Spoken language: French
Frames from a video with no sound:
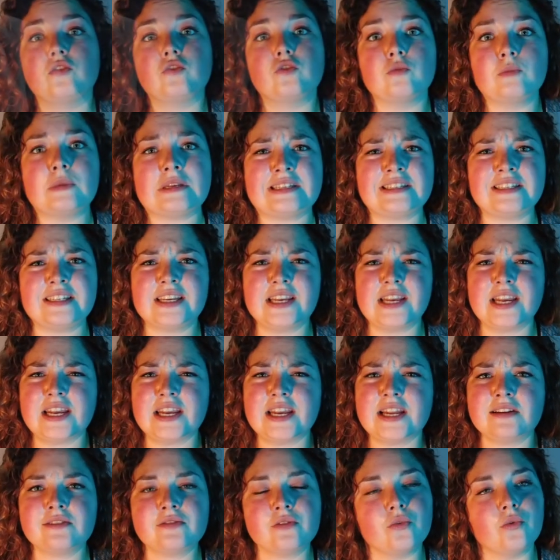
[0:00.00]
dans son
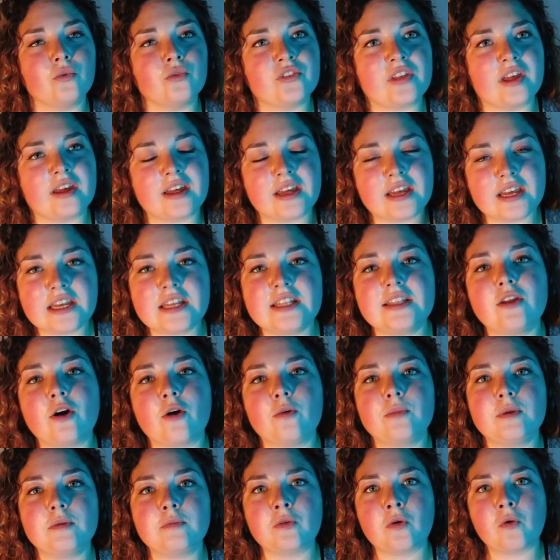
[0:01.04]
métier, il se consacre
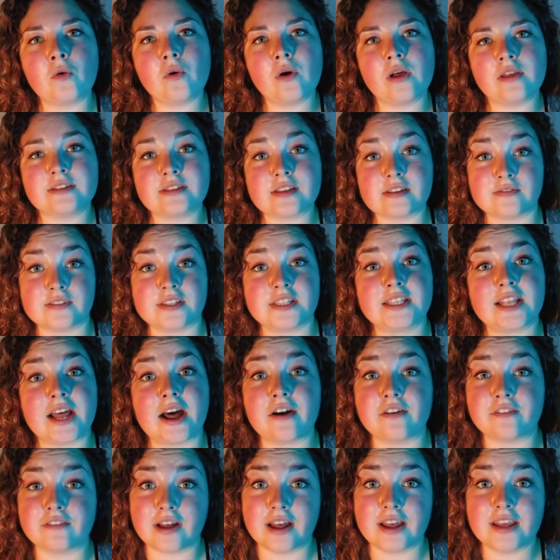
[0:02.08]
énormément à sa vie de
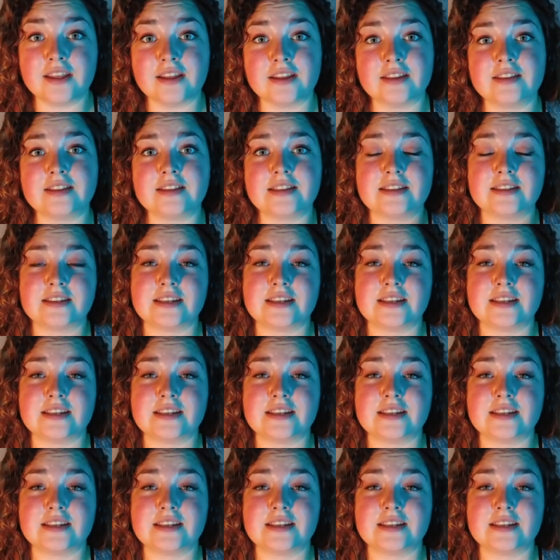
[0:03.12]
travail,